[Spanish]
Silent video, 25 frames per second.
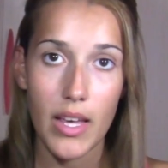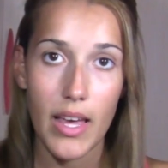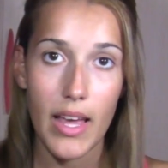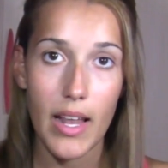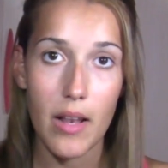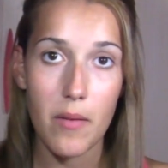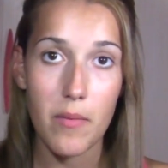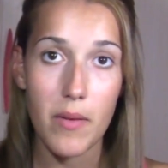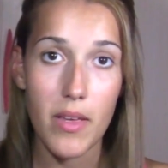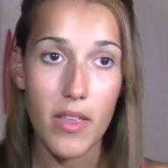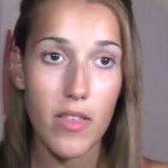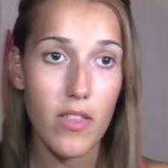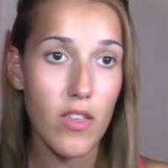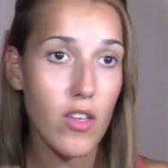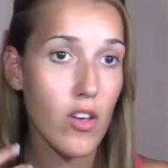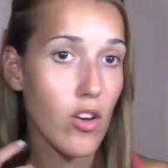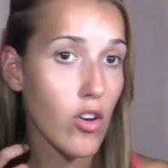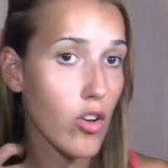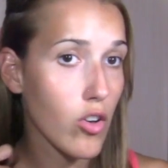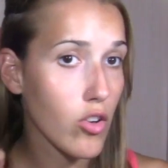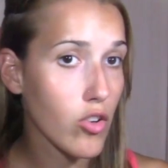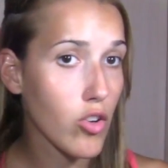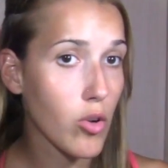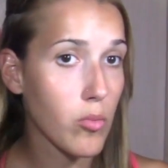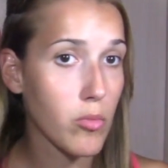el
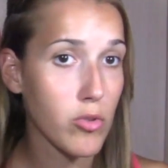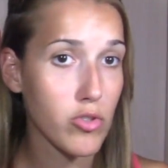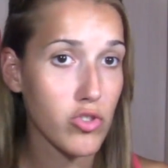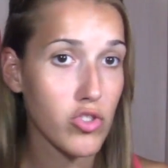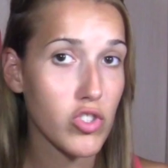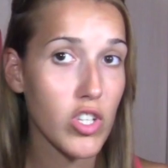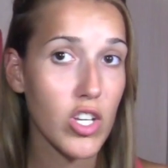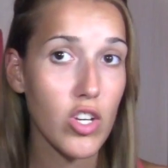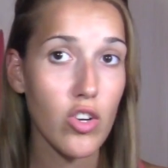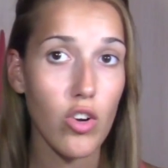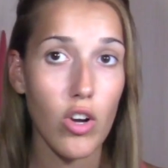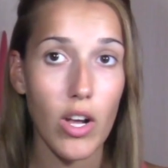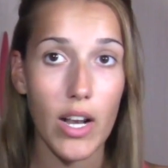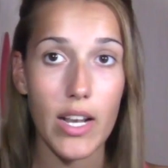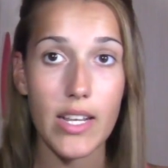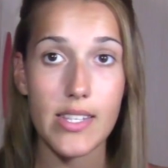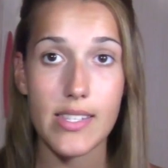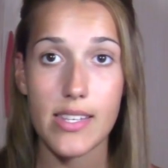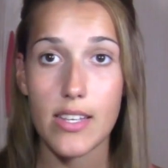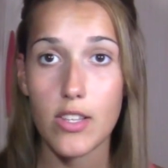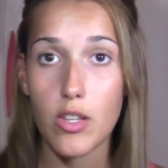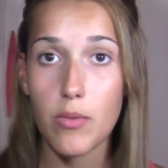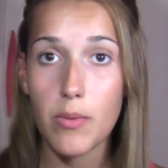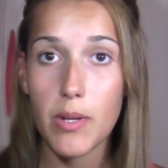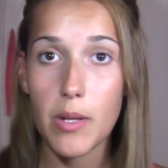vídeo como sigo
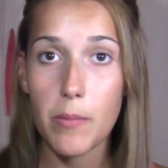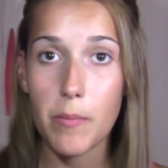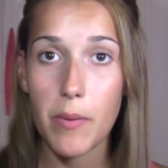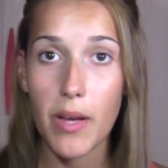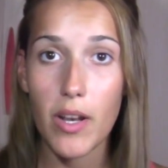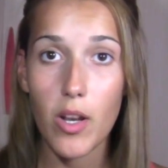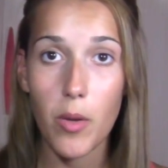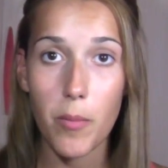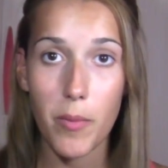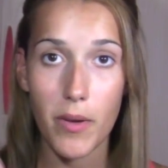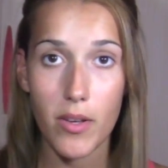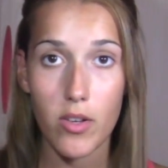alisándome el pelo,